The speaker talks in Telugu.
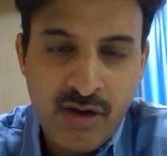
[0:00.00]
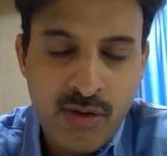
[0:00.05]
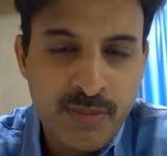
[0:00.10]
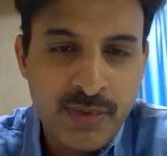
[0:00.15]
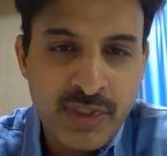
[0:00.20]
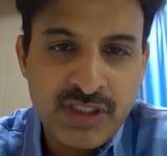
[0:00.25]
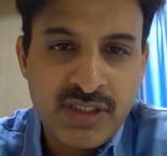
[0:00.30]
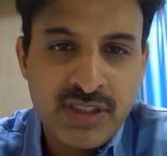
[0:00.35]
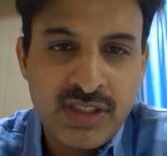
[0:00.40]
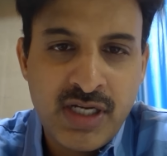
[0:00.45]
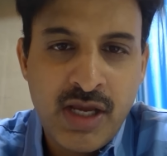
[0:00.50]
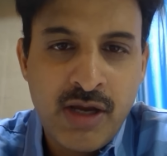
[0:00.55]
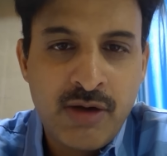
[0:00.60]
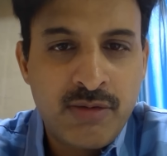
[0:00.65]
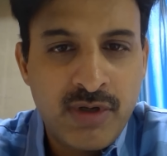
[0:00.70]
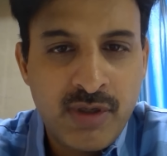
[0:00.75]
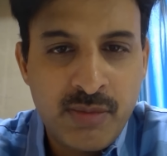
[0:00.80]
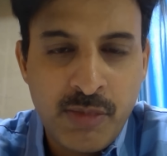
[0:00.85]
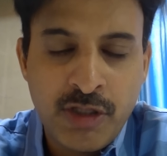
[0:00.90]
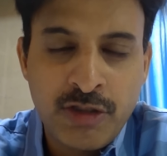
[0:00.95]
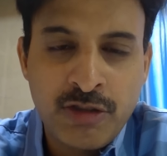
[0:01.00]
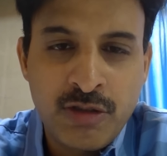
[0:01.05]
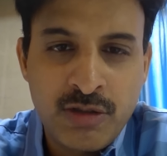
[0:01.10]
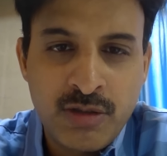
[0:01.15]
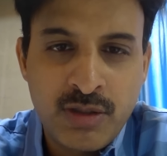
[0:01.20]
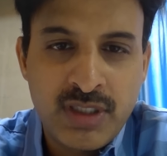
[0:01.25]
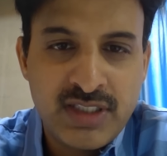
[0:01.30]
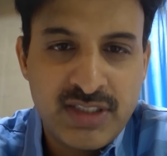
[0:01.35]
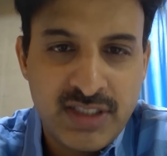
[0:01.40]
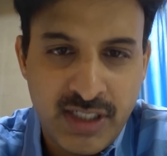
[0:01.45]
ఆపరేషన్ లేకుండా
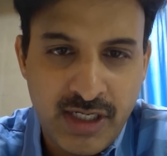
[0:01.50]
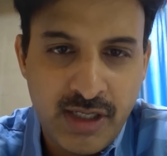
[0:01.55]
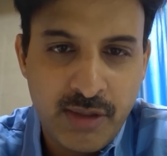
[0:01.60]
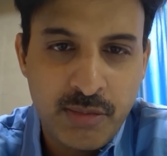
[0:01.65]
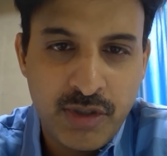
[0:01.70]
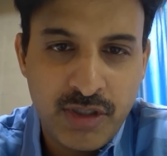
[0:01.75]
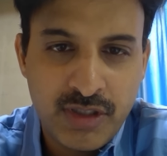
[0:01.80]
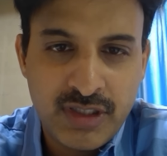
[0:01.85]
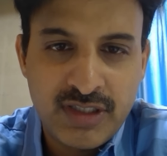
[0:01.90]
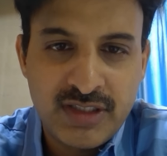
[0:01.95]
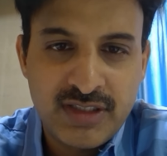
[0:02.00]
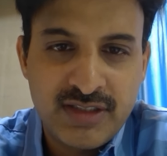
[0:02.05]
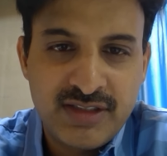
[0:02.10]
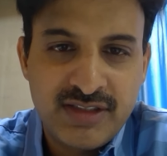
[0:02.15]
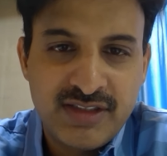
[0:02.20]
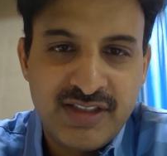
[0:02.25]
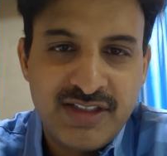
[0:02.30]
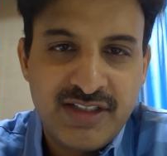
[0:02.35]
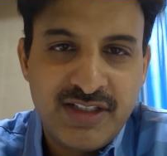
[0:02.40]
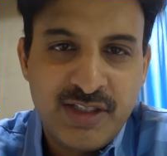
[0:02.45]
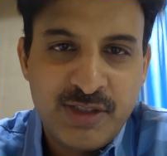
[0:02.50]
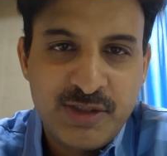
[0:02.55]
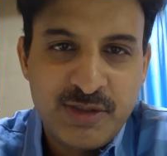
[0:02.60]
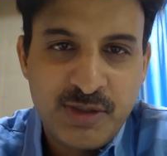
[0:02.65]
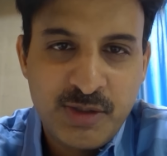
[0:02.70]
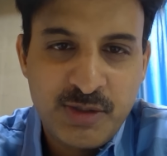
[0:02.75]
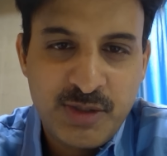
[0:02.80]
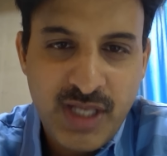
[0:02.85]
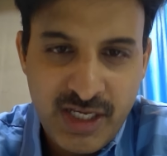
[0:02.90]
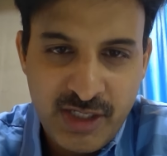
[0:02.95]
మందులతోనే సెట్ అయిపోతుంది
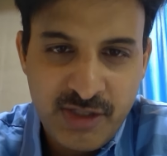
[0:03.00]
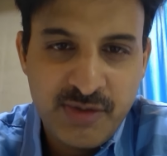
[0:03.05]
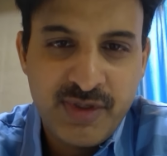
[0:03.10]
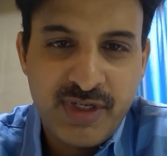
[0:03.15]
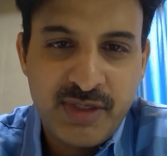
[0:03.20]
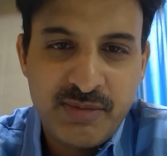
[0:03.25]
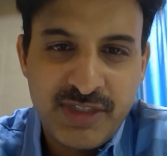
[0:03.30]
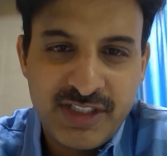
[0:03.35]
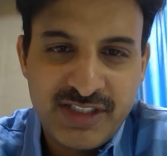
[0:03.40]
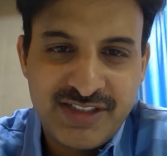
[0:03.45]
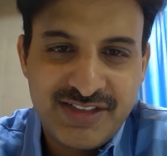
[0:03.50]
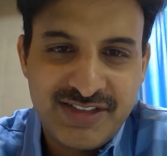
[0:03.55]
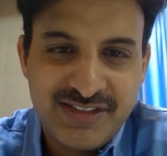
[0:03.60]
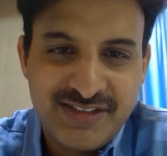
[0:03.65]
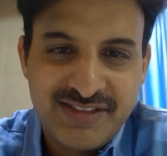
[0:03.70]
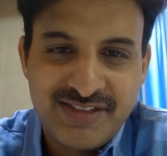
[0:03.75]
సో థ్యాంక్ యూ వెరీ మచ్